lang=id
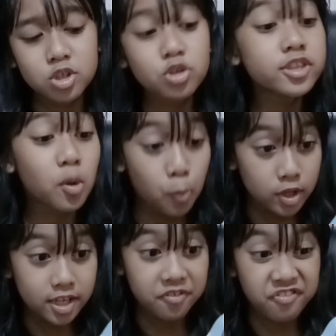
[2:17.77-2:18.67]
ini tuh
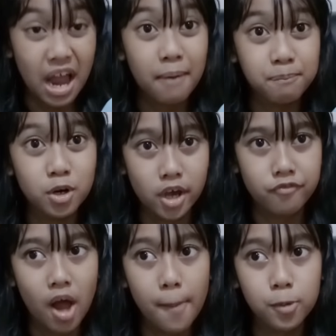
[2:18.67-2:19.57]
terbuat dari flampo
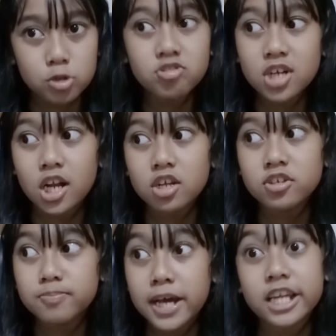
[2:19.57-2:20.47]
ya. Flampo itu sekarang
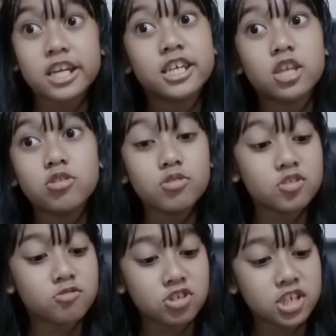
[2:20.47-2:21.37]
mereknya tuh
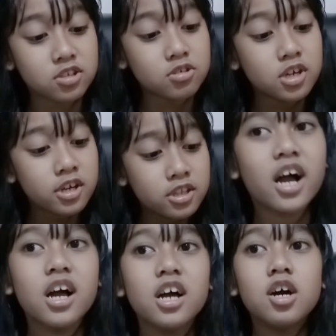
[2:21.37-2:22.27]
squishy-nya tuh
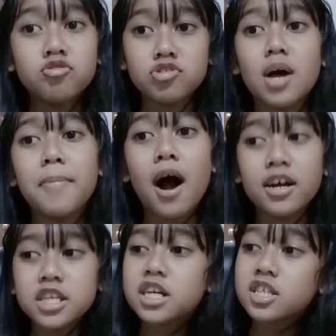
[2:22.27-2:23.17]
kayak susah
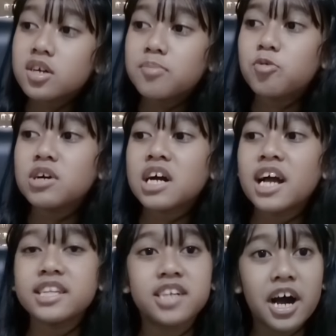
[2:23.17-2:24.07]
banget diketemui
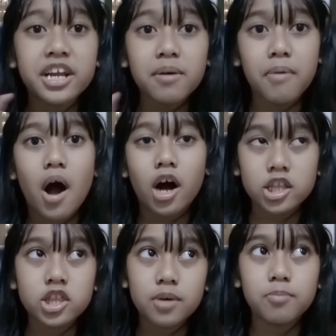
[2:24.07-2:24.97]
kayak jarang
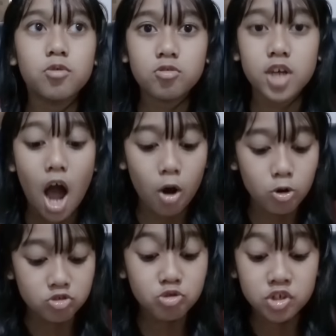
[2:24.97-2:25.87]
banget temui
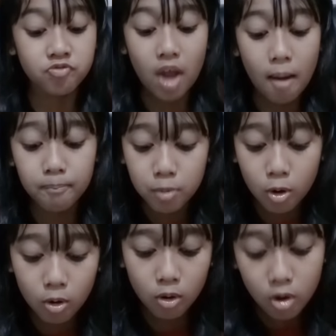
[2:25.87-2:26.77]
aku squishy
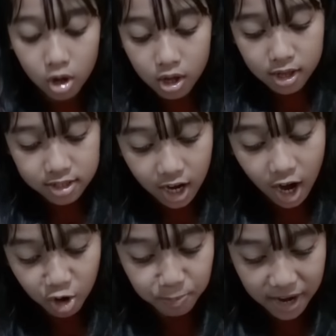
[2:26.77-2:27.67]
flampo
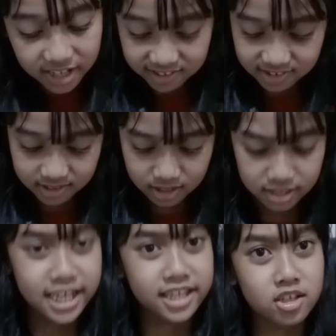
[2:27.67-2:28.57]
yang aku paling
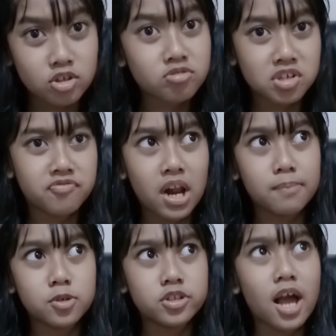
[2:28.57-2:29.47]
lihat itu squishy
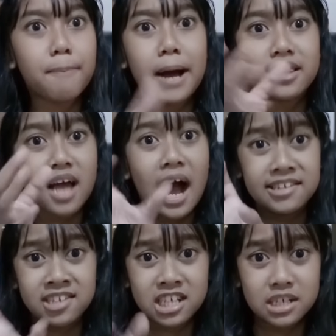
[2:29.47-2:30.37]
flampo itu yang panda
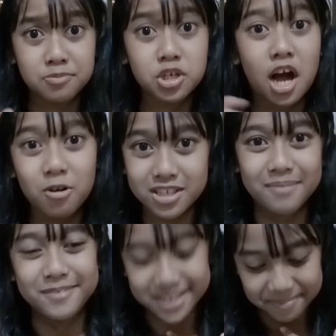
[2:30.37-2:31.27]
ice cream tuh yang aku
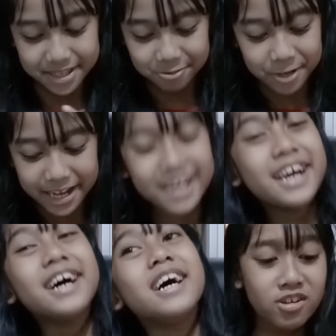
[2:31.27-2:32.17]
udah punya by the way
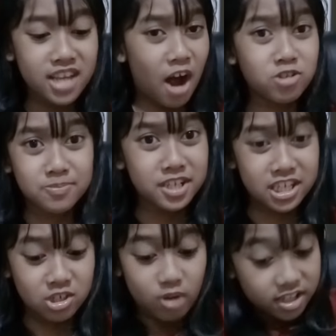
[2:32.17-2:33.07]
oh iya aku cuma
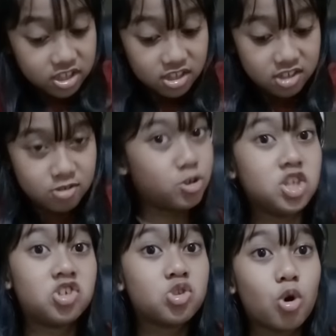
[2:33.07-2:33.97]
lihat itu aja di
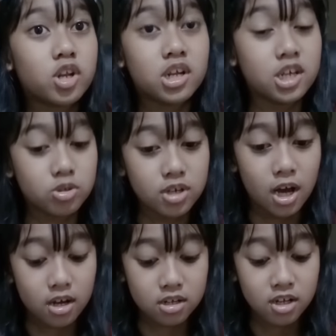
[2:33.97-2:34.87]
squishy store gitu
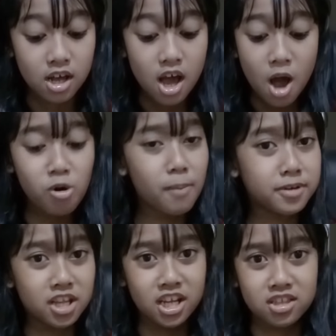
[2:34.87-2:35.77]
ya aku
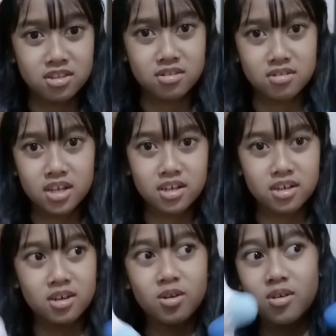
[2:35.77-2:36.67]
nggak pernah lihat
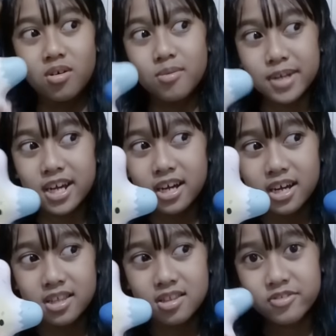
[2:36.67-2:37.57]
oh my
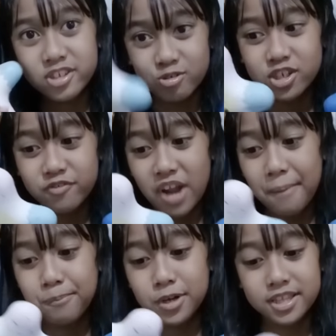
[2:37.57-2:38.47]
god squishy
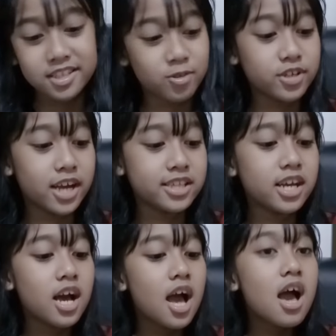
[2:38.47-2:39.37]
flampo ini so ya
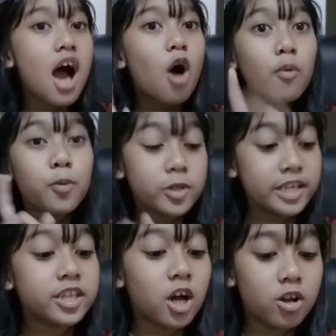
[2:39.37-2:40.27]
ini aku
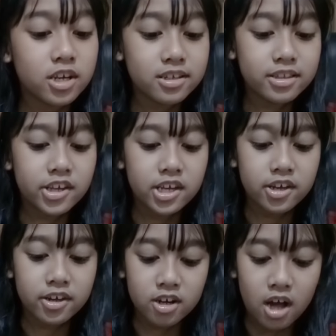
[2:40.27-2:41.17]
buktiin kalau
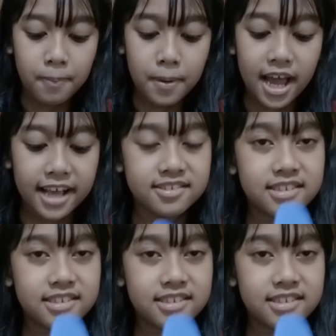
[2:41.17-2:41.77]
ini apa